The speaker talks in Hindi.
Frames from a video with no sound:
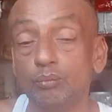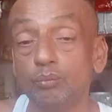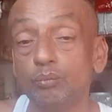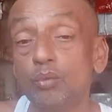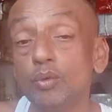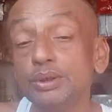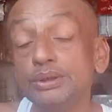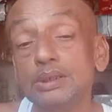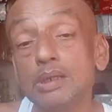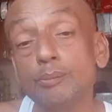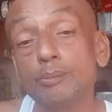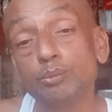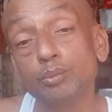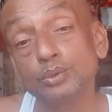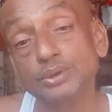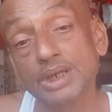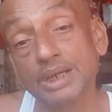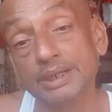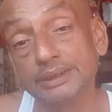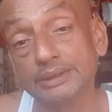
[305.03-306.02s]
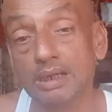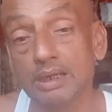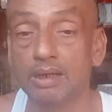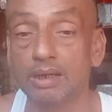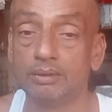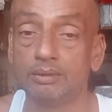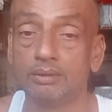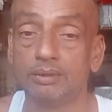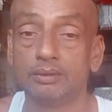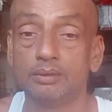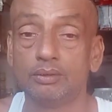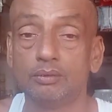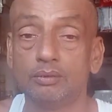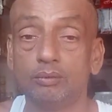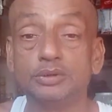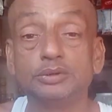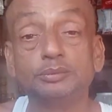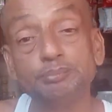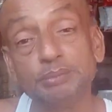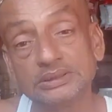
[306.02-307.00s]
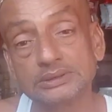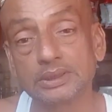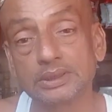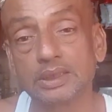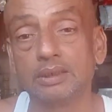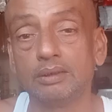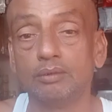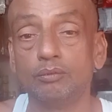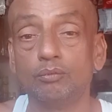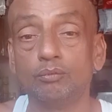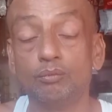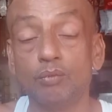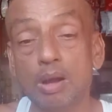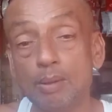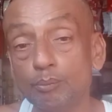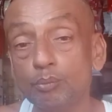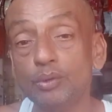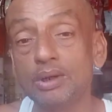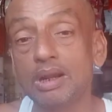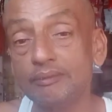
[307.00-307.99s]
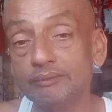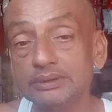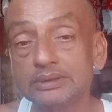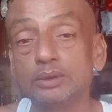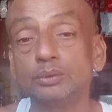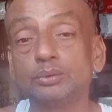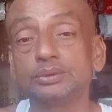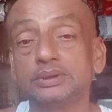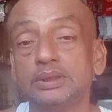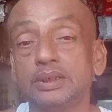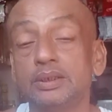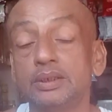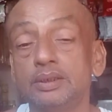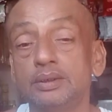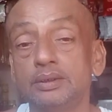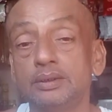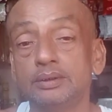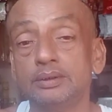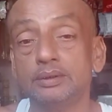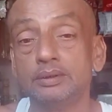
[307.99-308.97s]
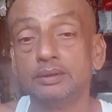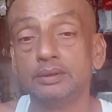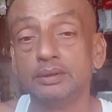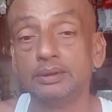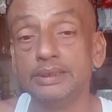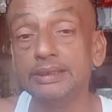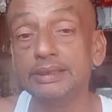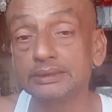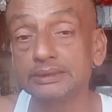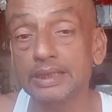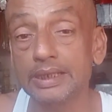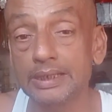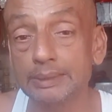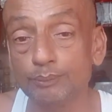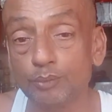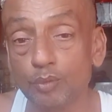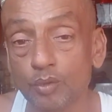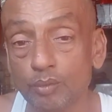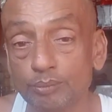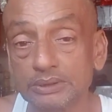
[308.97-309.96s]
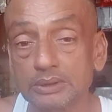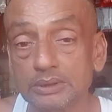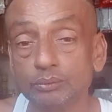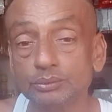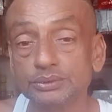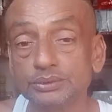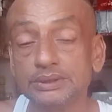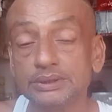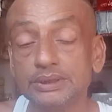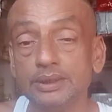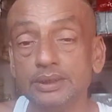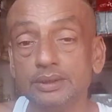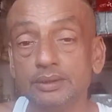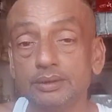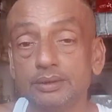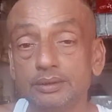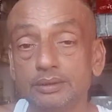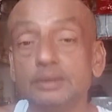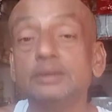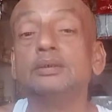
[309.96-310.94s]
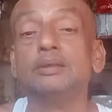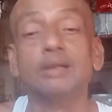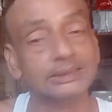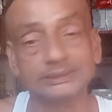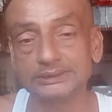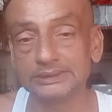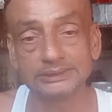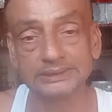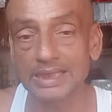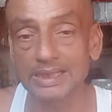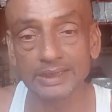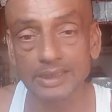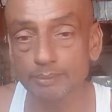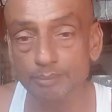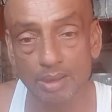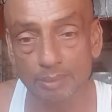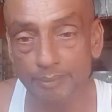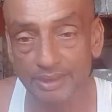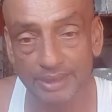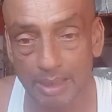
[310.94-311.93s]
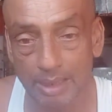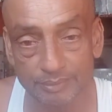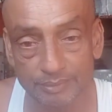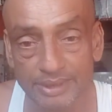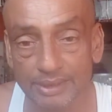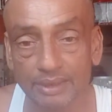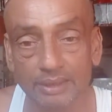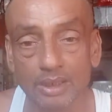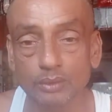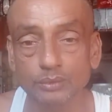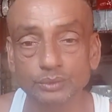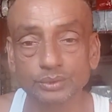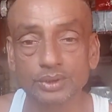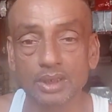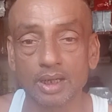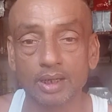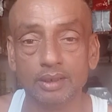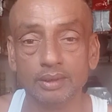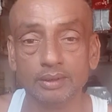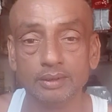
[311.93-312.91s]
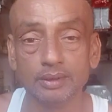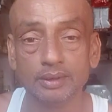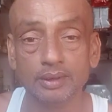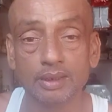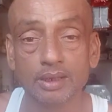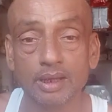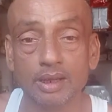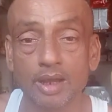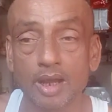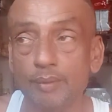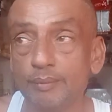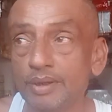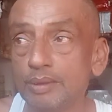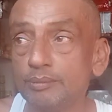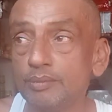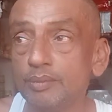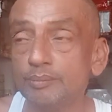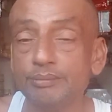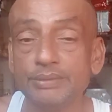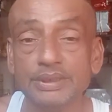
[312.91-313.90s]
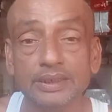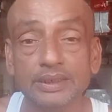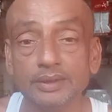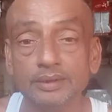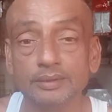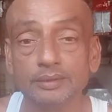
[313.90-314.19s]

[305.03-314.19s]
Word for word: वो इतना पुजारी था स्पेशल हम गुलाम थे उसे एक तारीफ और बताऊँ उसकी ऐसी सैंकी बाबा नाम नहीं रखा उसका हमारी मम्मी